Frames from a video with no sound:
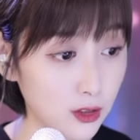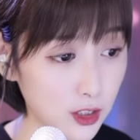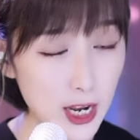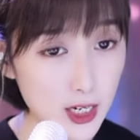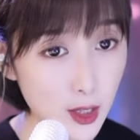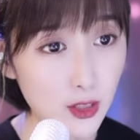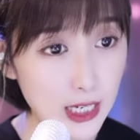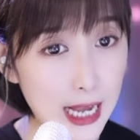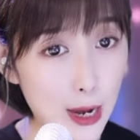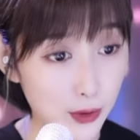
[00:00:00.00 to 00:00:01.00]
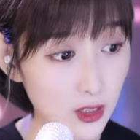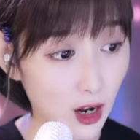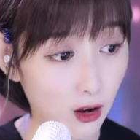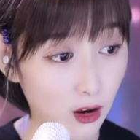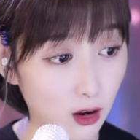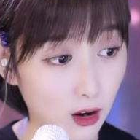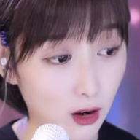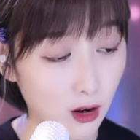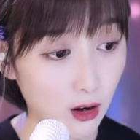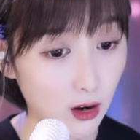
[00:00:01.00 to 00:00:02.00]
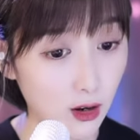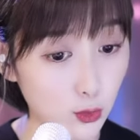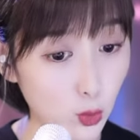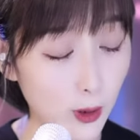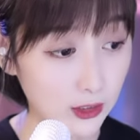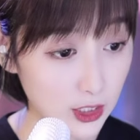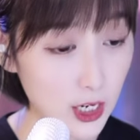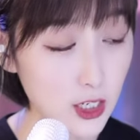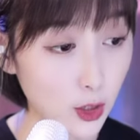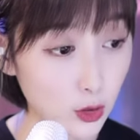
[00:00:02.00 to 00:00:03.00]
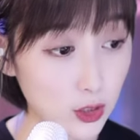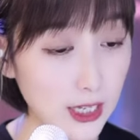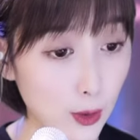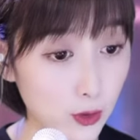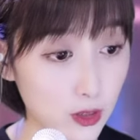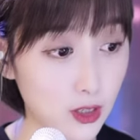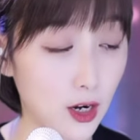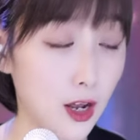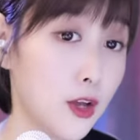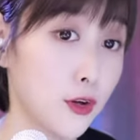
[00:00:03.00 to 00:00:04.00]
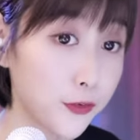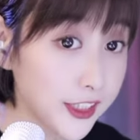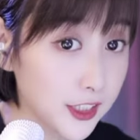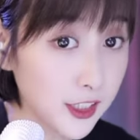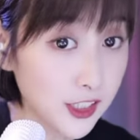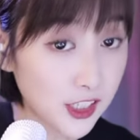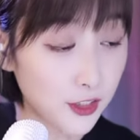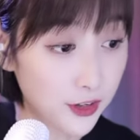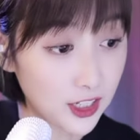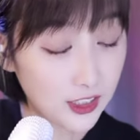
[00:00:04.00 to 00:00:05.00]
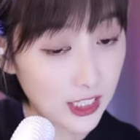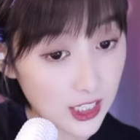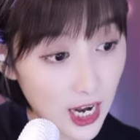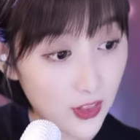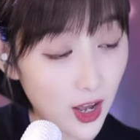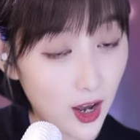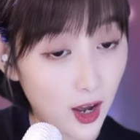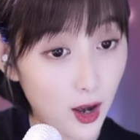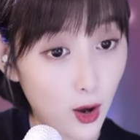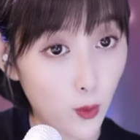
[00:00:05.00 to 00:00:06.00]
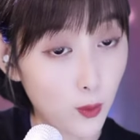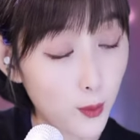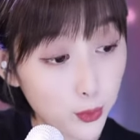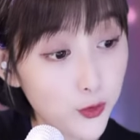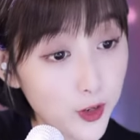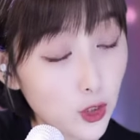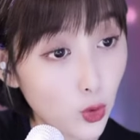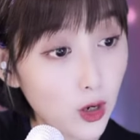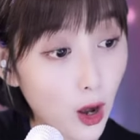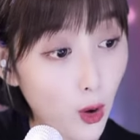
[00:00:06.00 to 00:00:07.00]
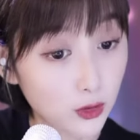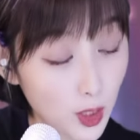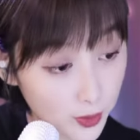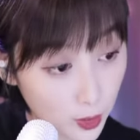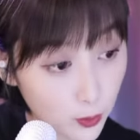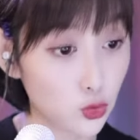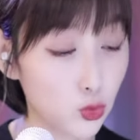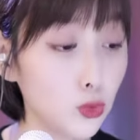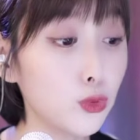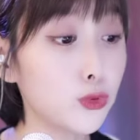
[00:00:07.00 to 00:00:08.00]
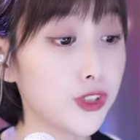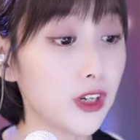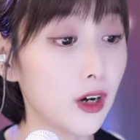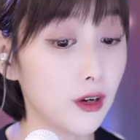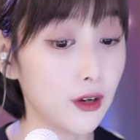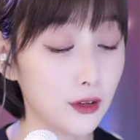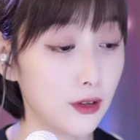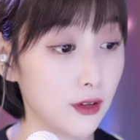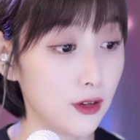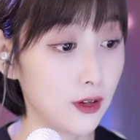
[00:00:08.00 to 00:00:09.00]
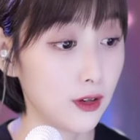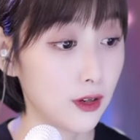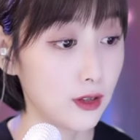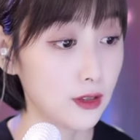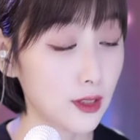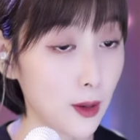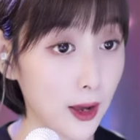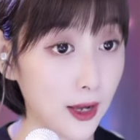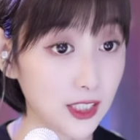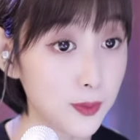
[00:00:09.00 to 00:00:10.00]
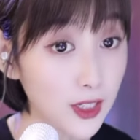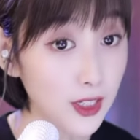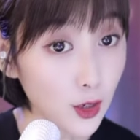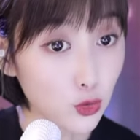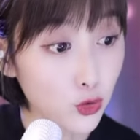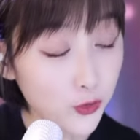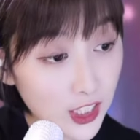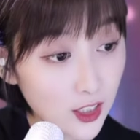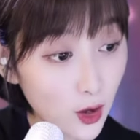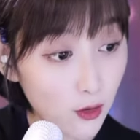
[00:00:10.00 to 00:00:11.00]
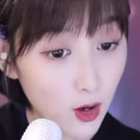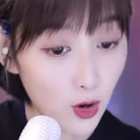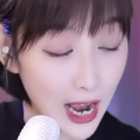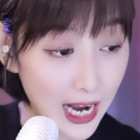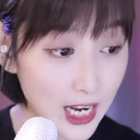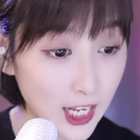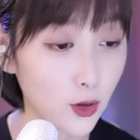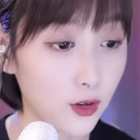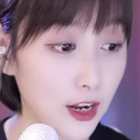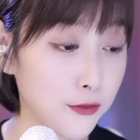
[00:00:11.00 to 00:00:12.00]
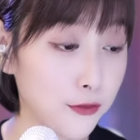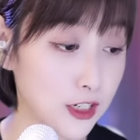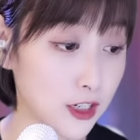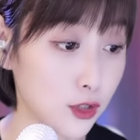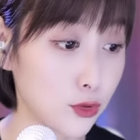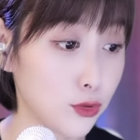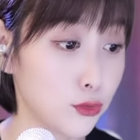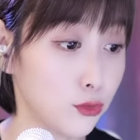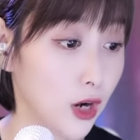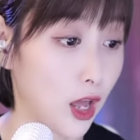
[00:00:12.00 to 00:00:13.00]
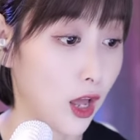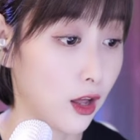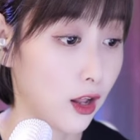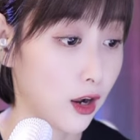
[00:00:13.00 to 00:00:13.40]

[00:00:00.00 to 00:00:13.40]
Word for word: 你谁知道谁咋回事啊？对吧？你谁知道谁咋回事啊？飞机起飞了那一刹那，哈，我们不用飞得多高，它平稳着陆就行，知道吧？你别到时候飞挺老高，咔嚓掉下来，粉身碎骨了。